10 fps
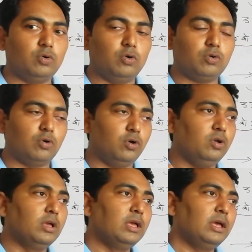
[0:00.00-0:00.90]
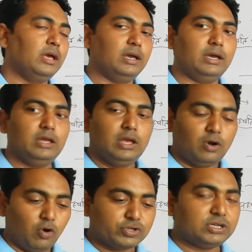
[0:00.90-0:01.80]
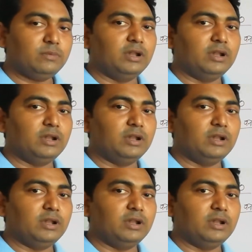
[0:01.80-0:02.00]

लोगों को ऑक्सीजन